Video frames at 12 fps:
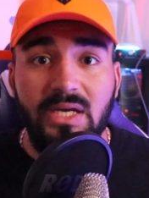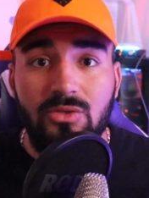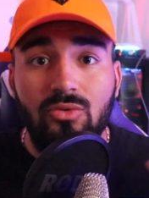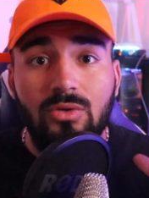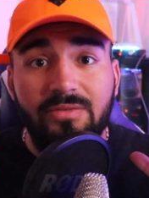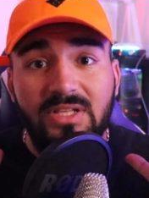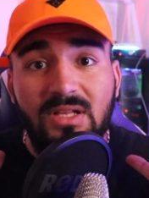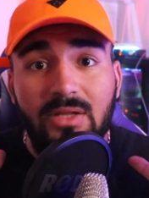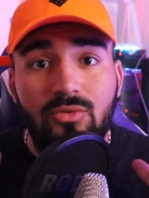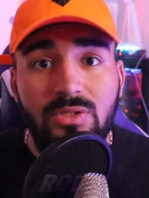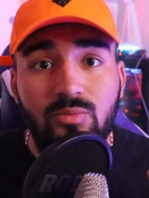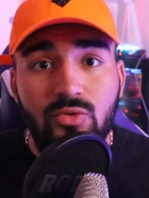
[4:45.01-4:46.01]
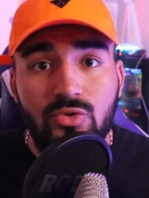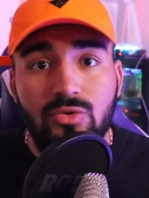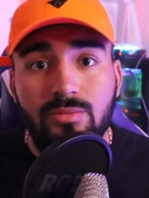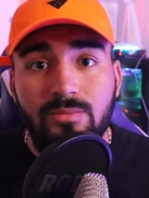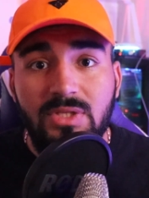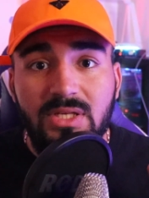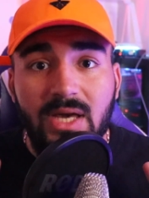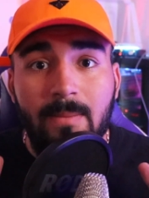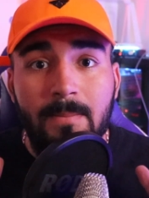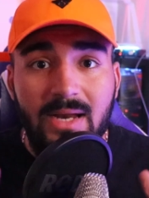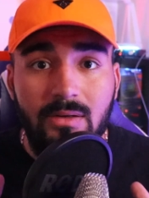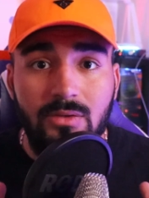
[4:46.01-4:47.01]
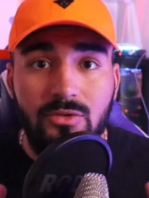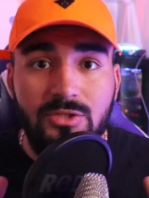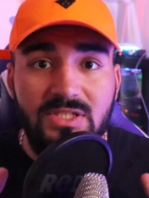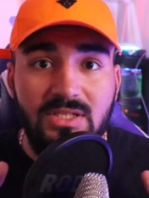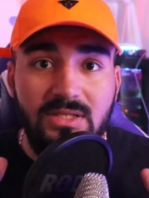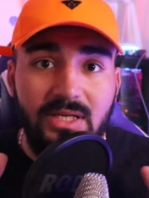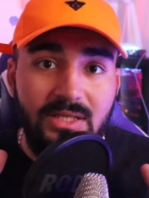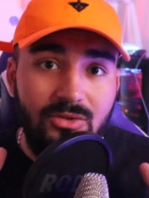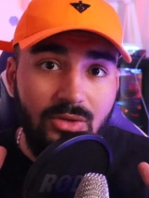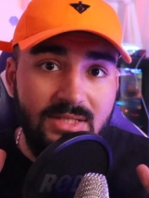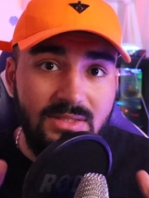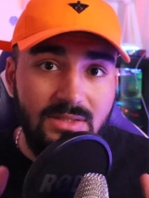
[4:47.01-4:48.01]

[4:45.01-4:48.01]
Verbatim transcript: Et donc, en fait, les Anonymous ont mis à mal le site internet de la